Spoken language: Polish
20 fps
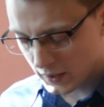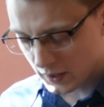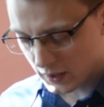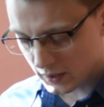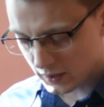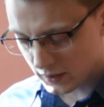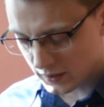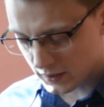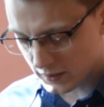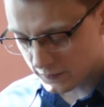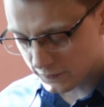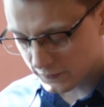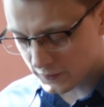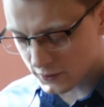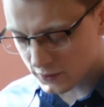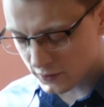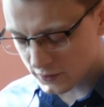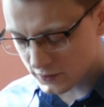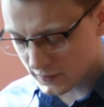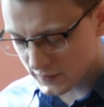E, I w
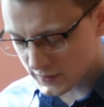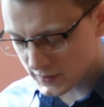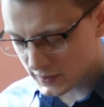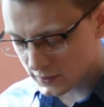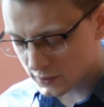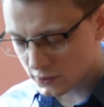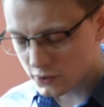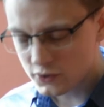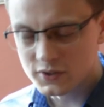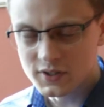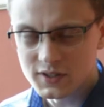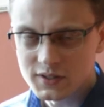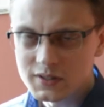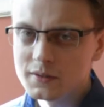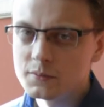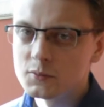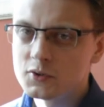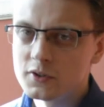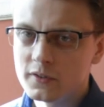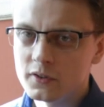
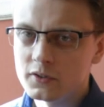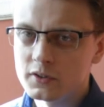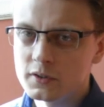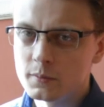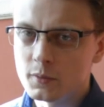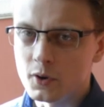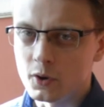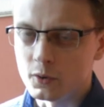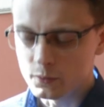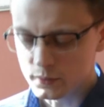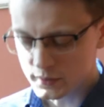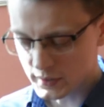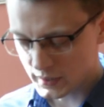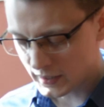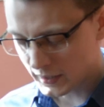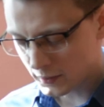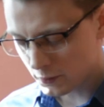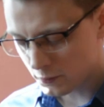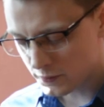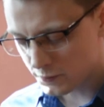1939 roku za
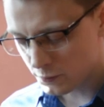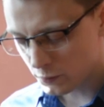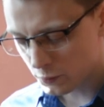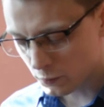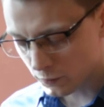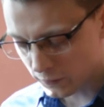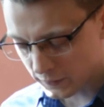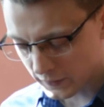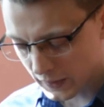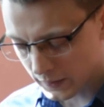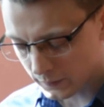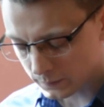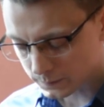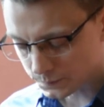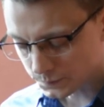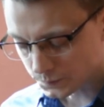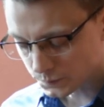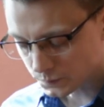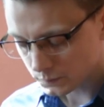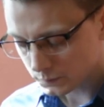taką złotówkę
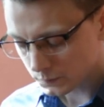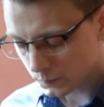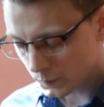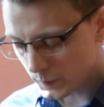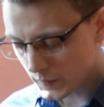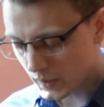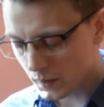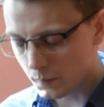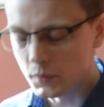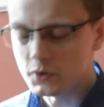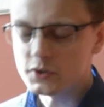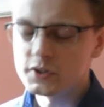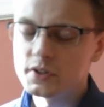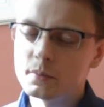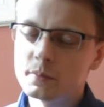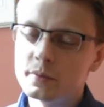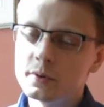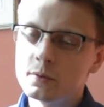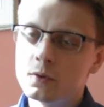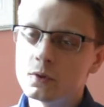
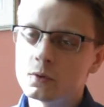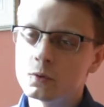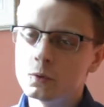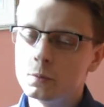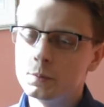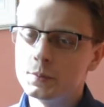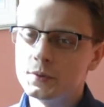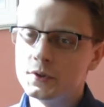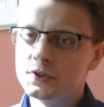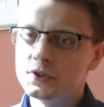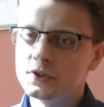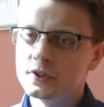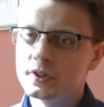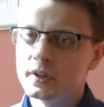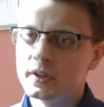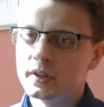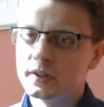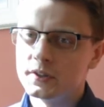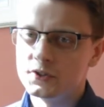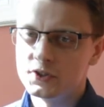można było kupić
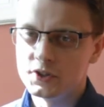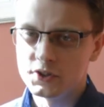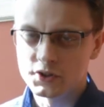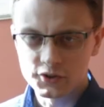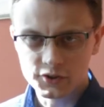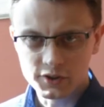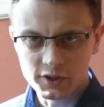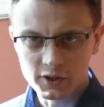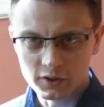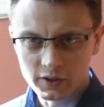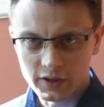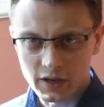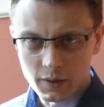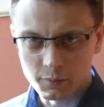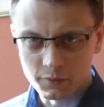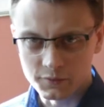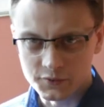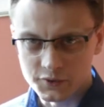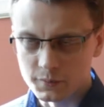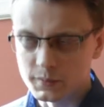10
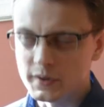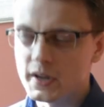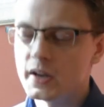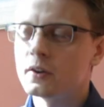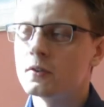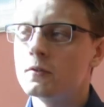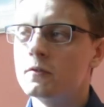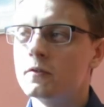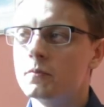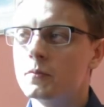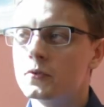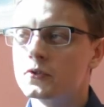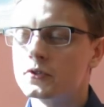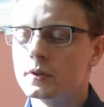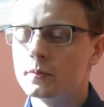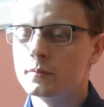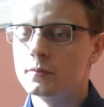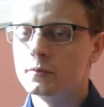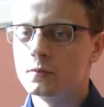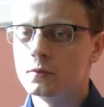kg ziemniaków,
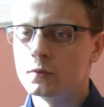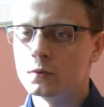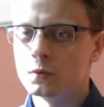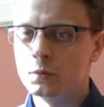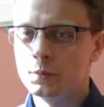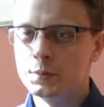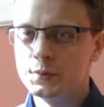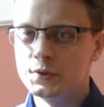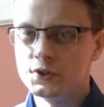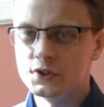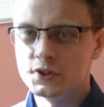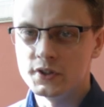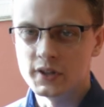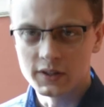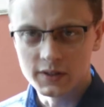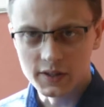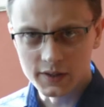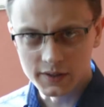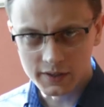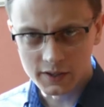można było kupić
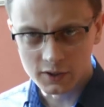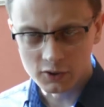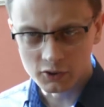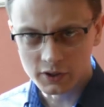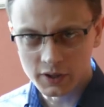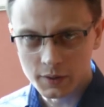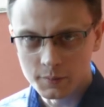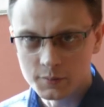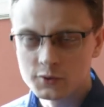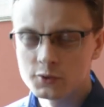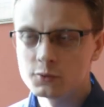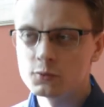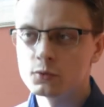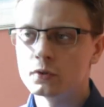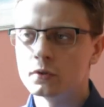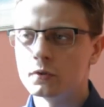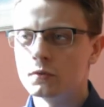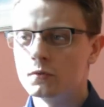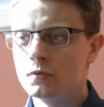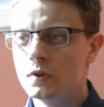1 kg
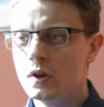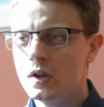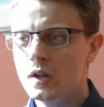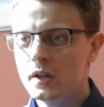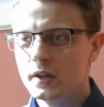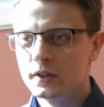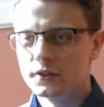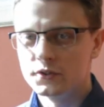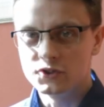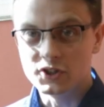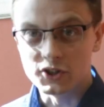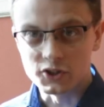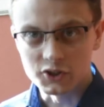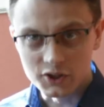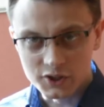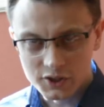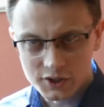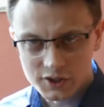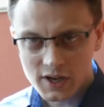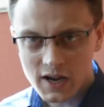cukru,
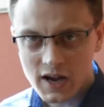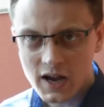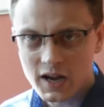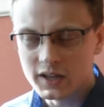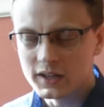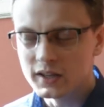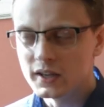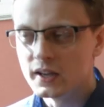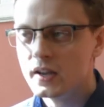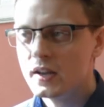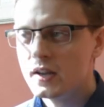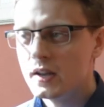10 jaj,